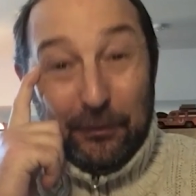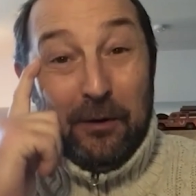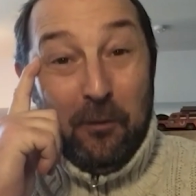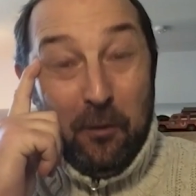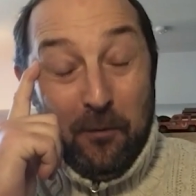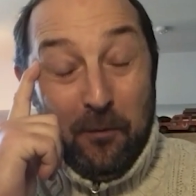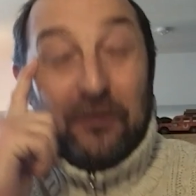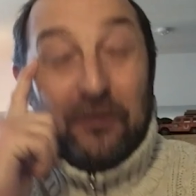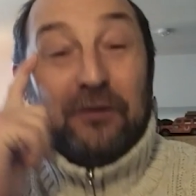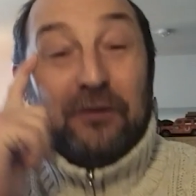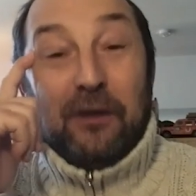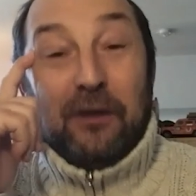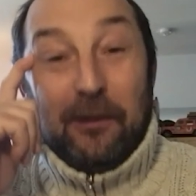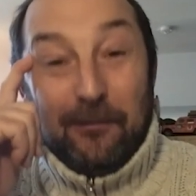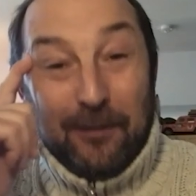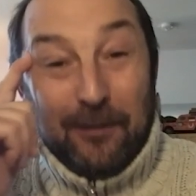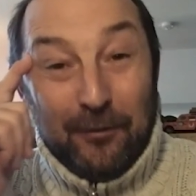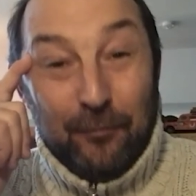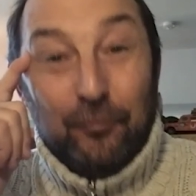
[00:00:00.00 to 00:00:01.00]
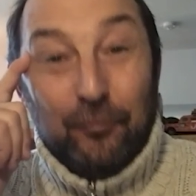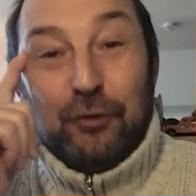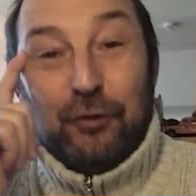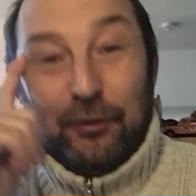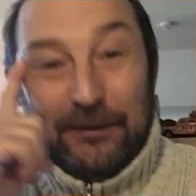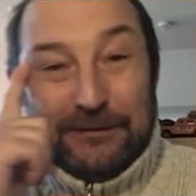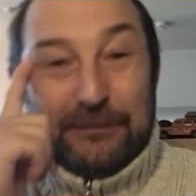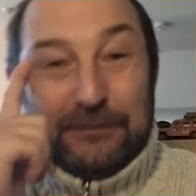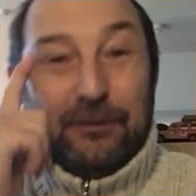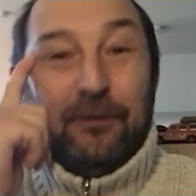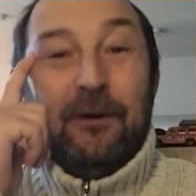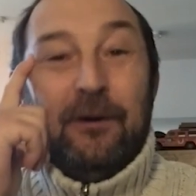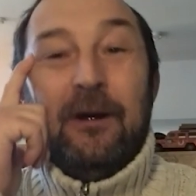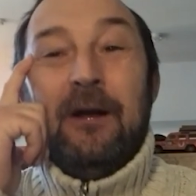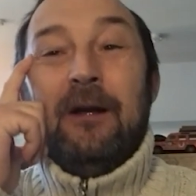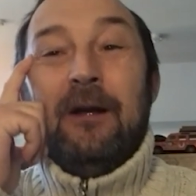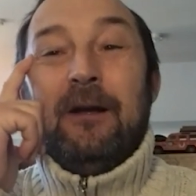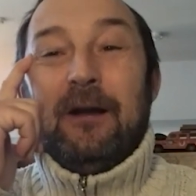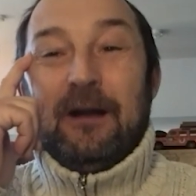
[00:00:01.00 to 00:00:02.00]
luego hemos estado hablando mucho de esto.
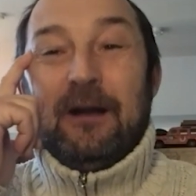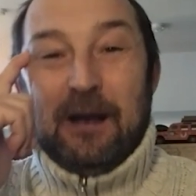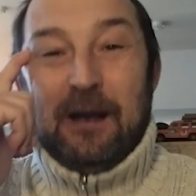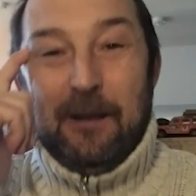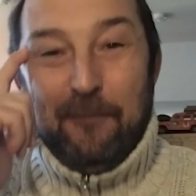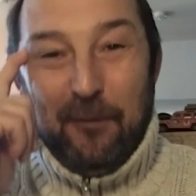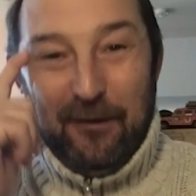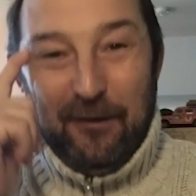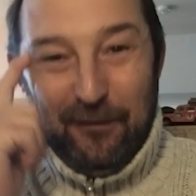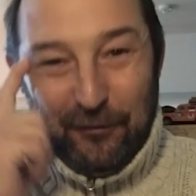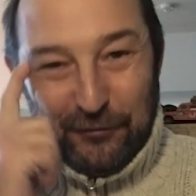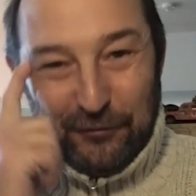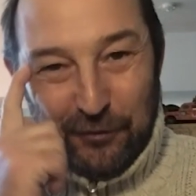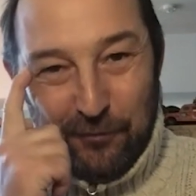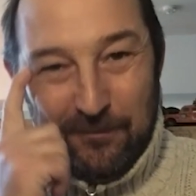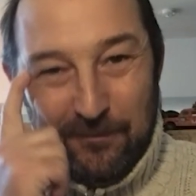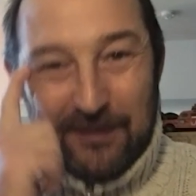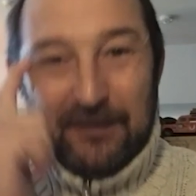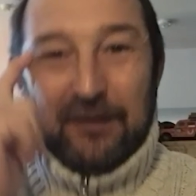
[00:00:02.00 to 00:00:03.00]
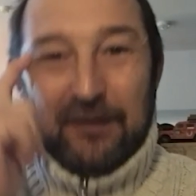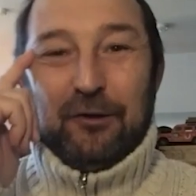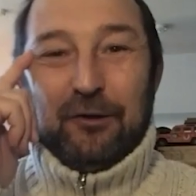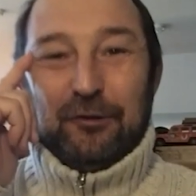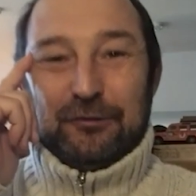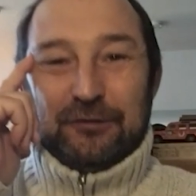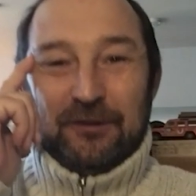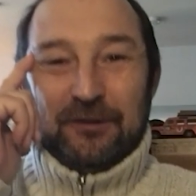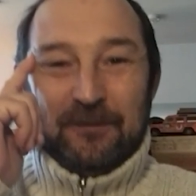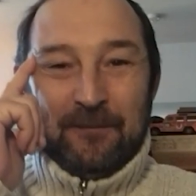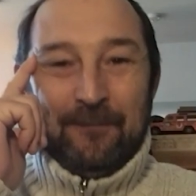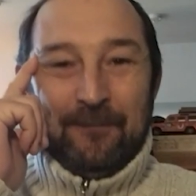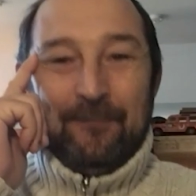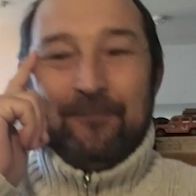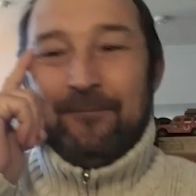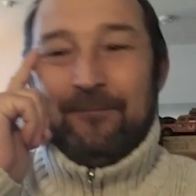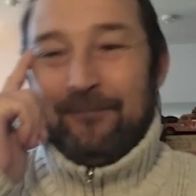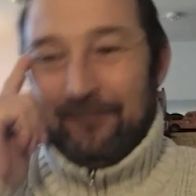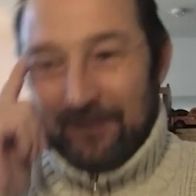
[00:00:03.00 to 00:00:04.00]
Era la época de los neumáticos.
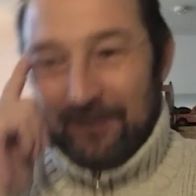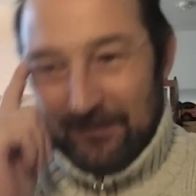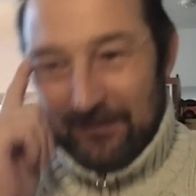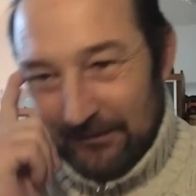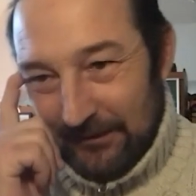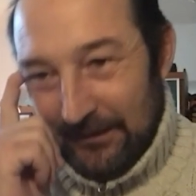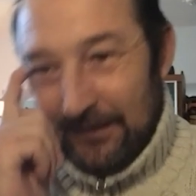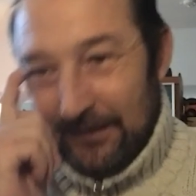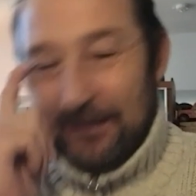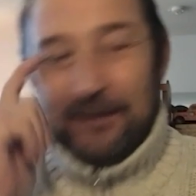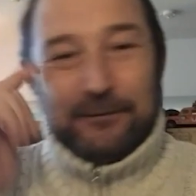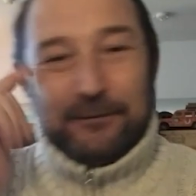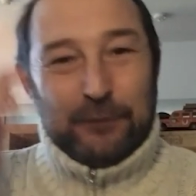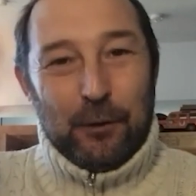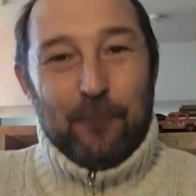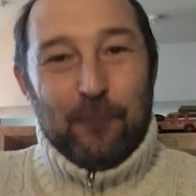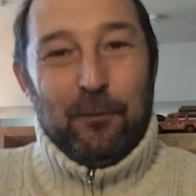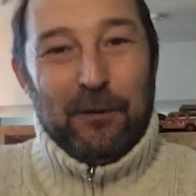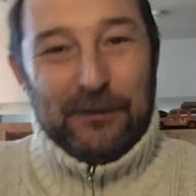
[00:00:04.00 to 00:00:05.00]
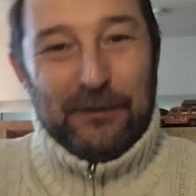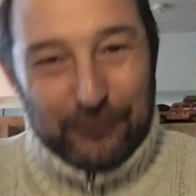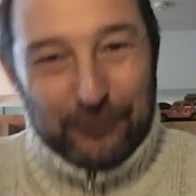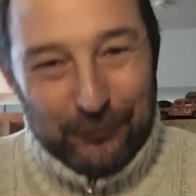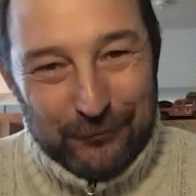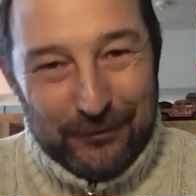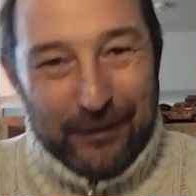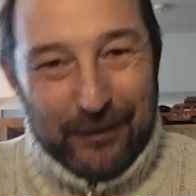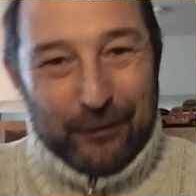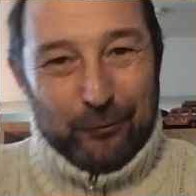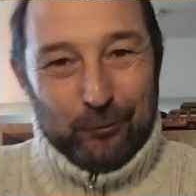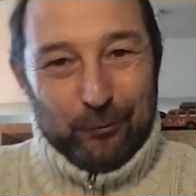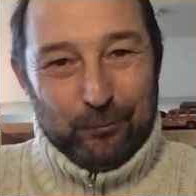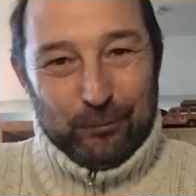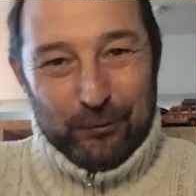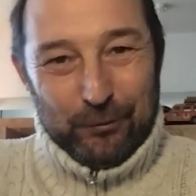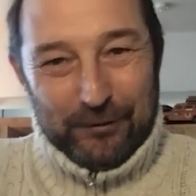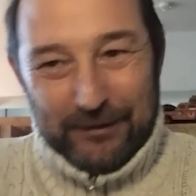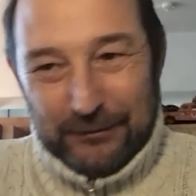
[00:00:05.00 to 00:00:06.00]
Eh, eso lo puedes contar tú,
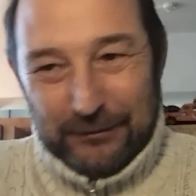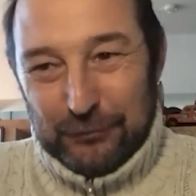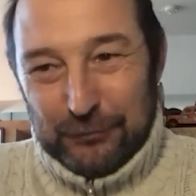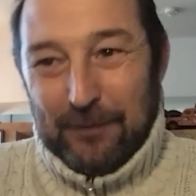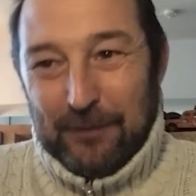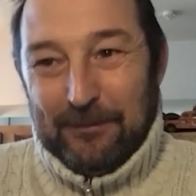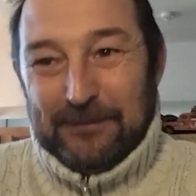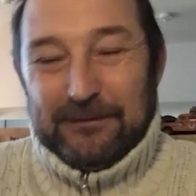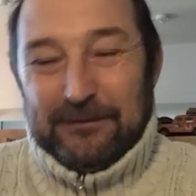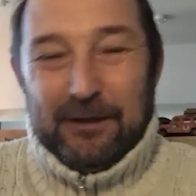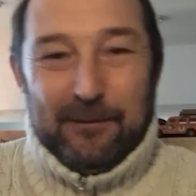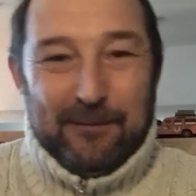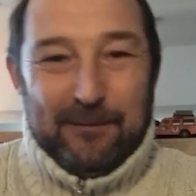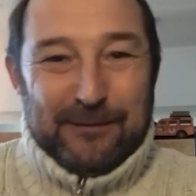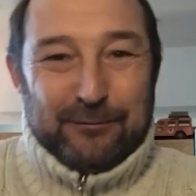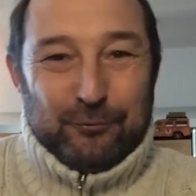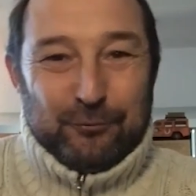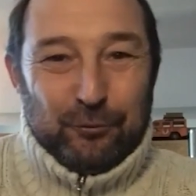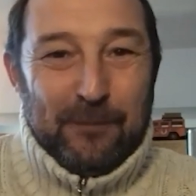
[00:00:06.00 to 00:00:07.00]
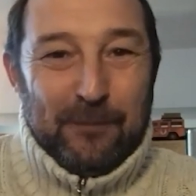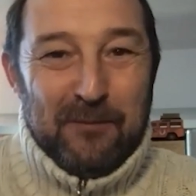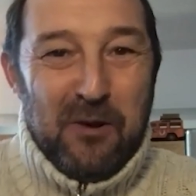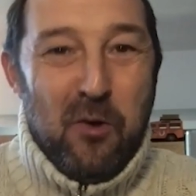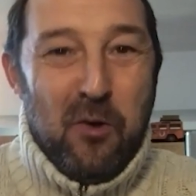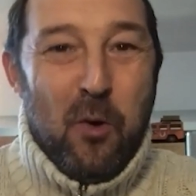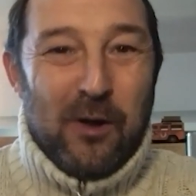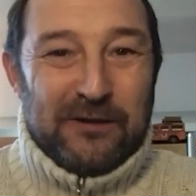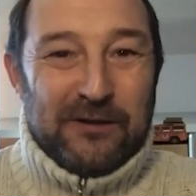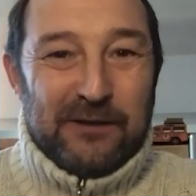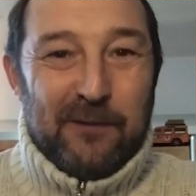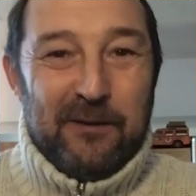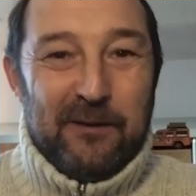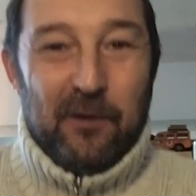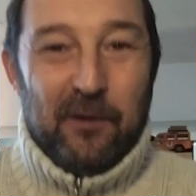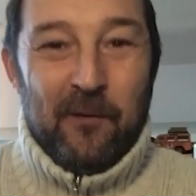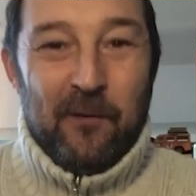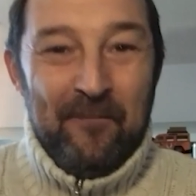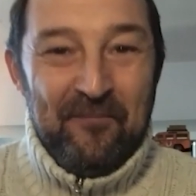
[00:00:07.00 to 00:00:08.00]
porque eso sabes y además tú también lo has
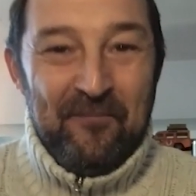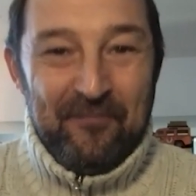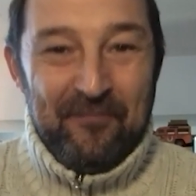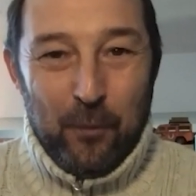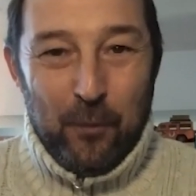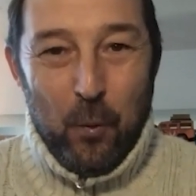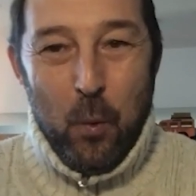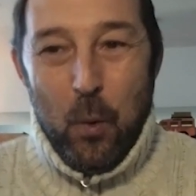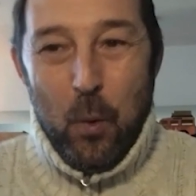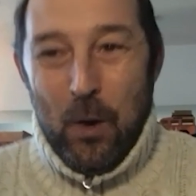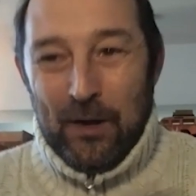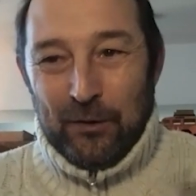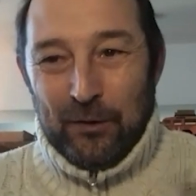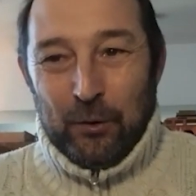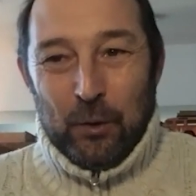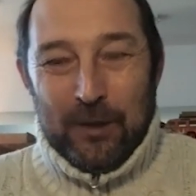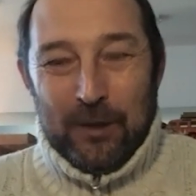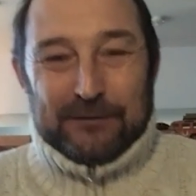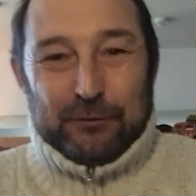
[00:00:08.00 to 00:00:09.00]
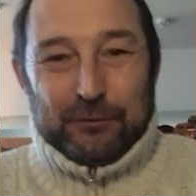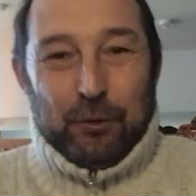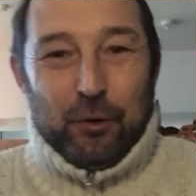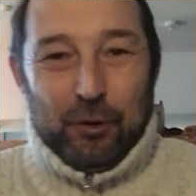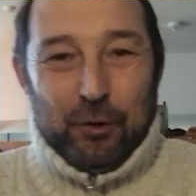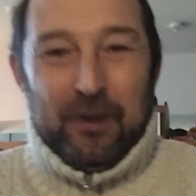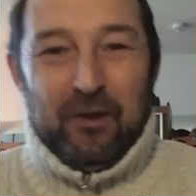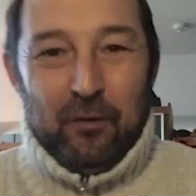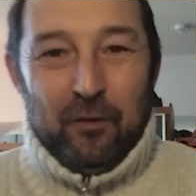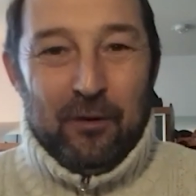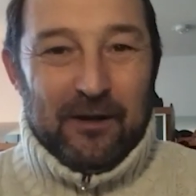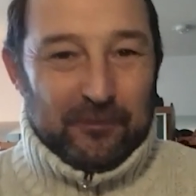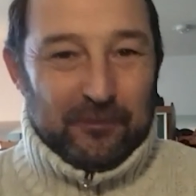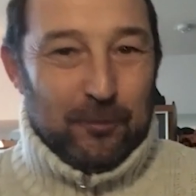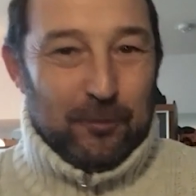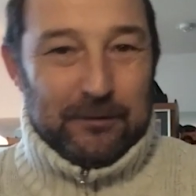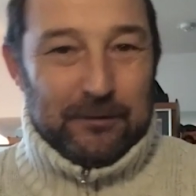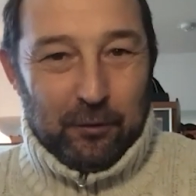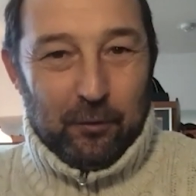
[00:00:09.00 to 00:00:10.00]
sabido cuando has corrido en las
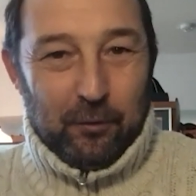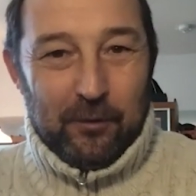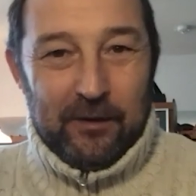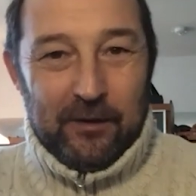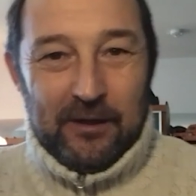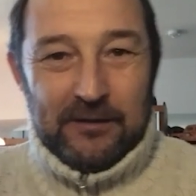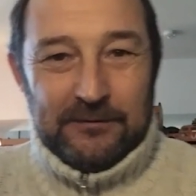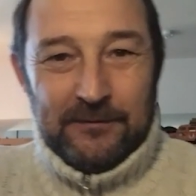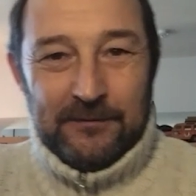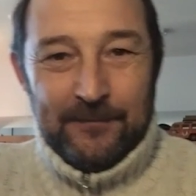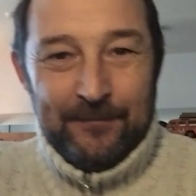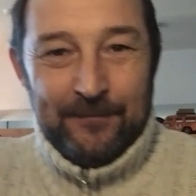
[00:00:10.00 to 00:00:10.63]
cuatro ruedas.